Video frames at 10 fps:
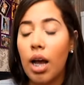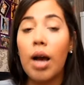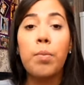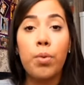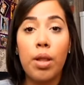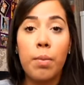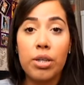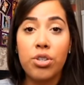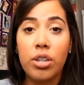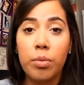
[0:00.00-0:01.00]
a ampola
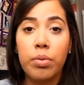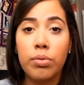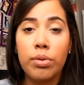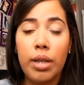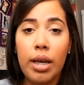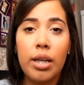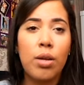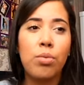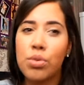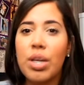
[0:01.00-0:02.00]
mágica da
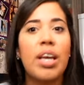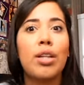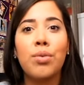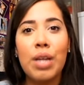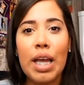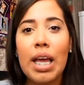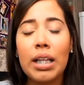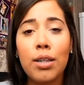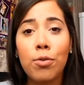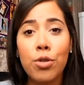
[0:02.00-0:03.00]
Pantene, eu usei e
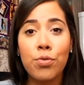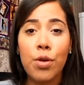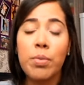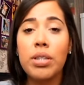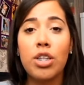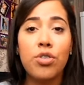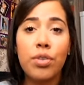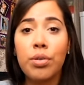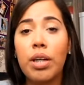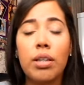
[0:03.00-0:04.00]
adorei, então isso foi me
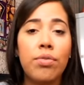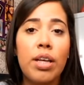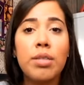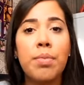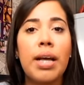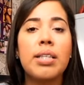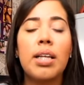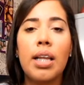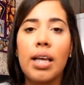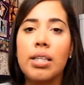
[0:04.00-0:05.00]
incentivando cada vez mais
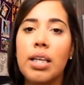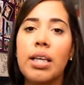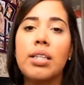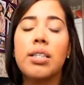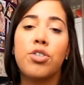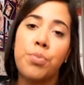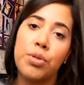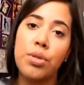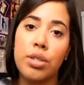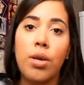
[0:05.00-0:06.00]
a ler resenhas de
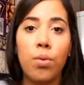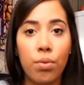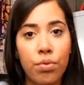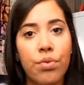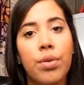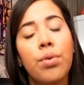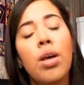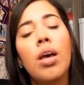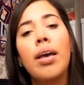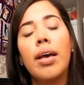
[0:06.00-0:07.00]
pessoas que eu confio
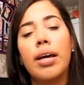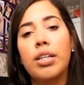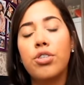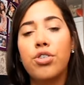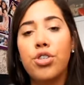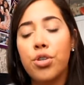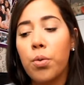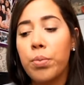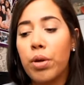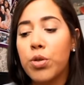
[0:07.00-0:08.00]
antes de
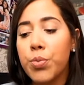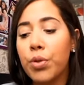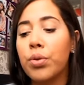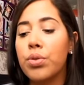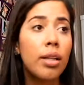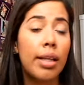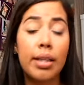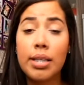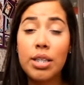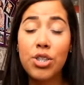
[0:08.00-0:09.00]
comprar os produtos.
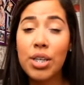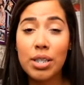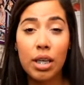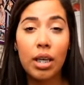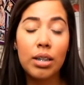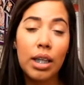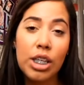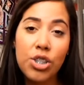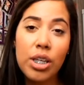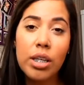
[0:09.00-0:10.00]
Existe resenha
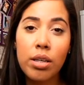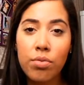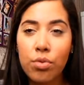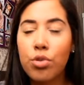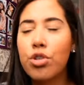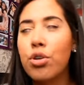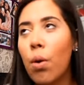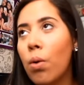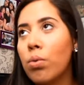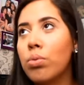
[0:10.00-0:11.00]
desde livros,
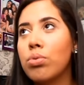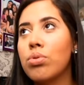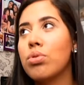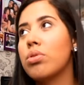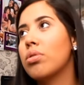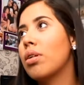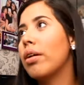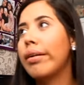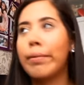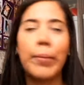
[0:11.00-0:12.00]
jogos,
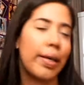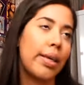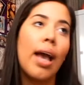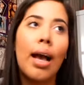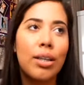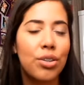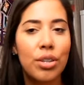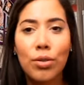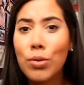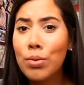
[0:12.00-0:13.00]
é,
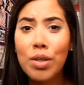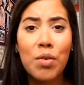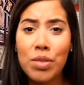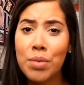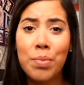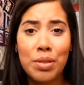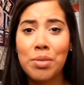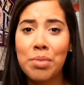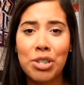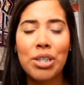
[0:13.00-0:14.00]
maquiagem, tudo que você
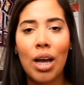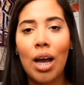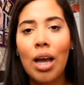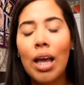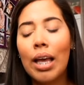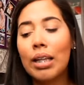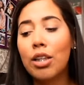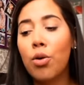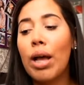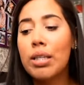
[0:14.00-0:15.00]
possa imaginar.
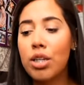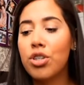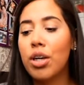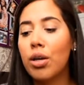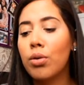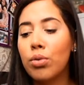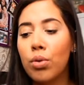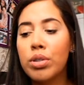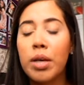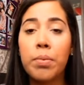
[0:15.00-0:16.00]
Então essa é a dica que eu
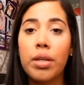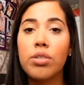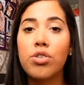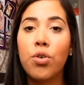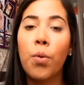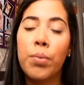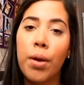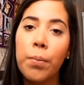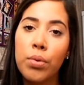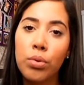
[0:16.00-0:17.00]
dou sempre antes de
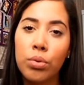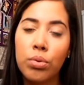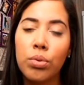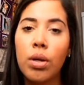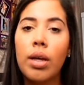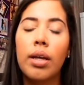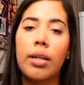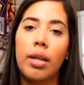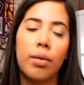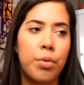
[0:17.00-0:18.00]
comprar um produto
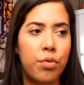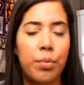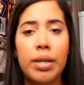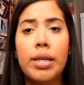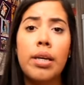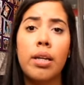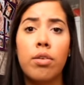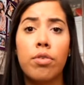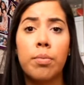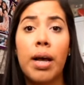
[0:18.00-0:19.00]
na perfumaria,
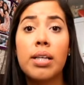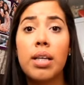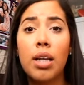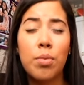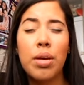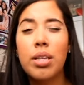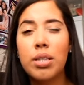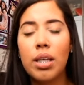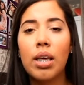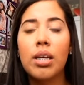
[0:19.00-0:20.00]
na farmácia, lê uma
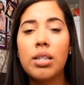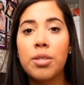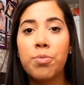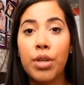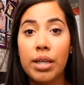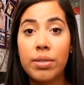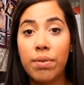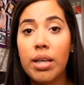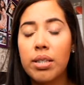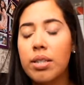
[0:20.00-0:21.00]
resenha antes, porque às
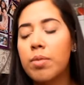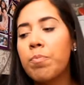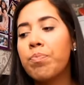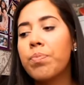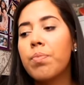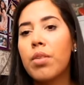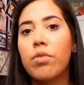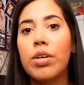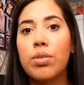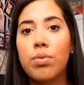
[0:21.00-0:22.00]
vezes
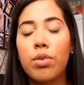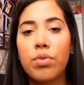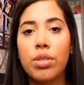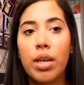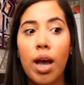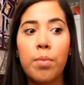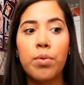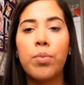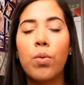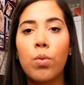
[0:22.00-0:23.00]
faz com que você
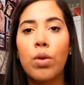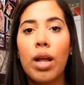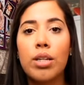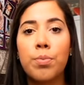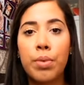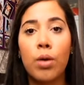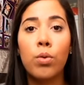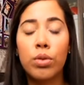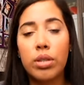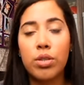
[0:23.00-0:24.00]
abra um pouco o olhar para
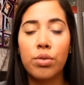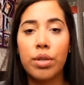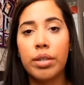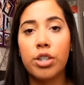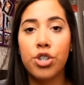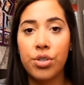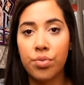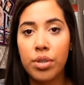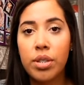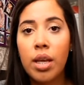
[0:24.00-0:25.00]
outras
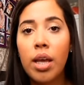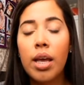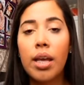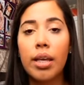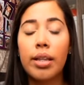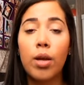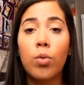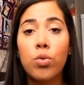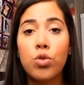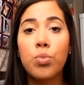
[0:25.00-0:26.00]
alternativas e tenha
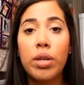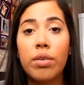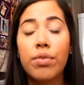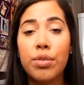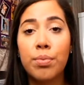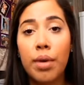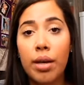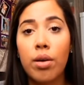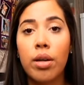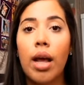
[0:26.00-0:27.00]
um custo-benefício
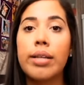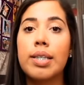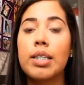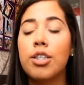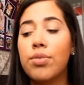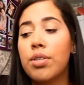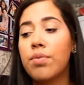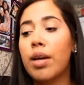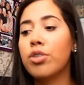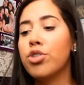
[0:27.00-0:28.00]
maior. Às vezes você
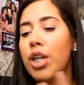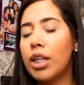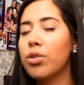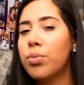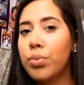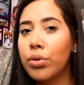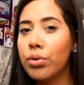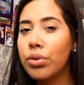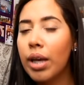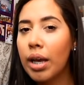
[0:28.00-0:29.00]
vai direto num
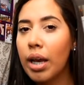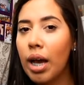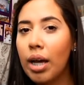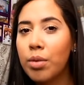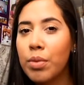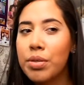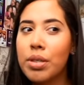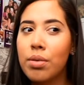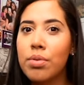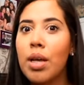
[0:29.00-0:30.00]
produto que é caro, mas
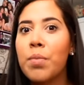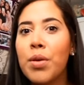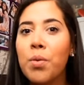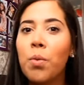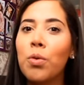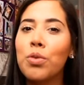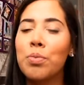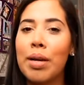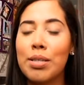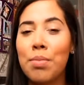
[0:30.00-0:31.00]
você não sabe que um outro
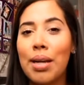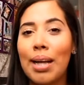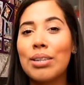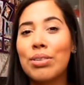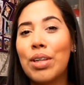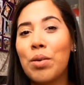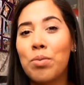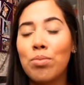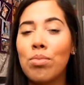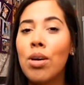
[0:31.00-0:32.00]
mais barato tem
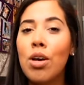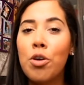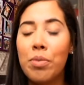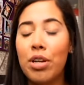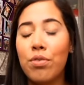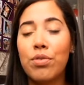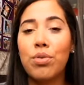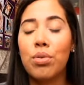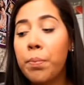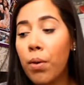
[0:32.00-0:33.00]
um
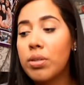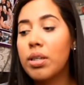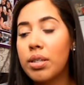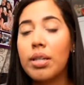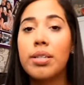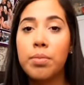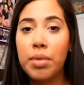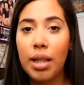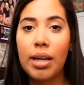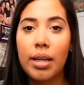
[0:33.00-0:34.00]
benefício que possa ser
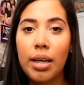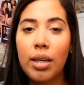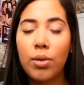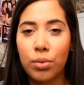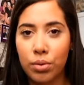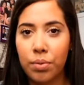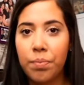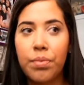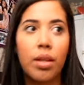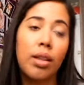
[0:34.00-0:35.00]
similar àquele outro.
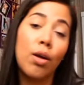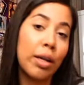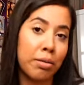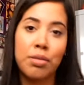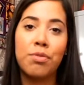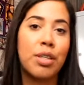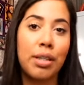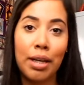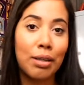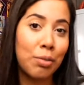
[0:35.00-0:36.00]
Claro, se você
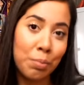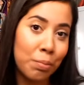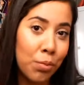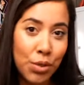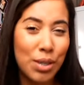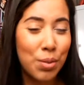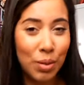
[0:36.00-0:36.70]
está indo em busca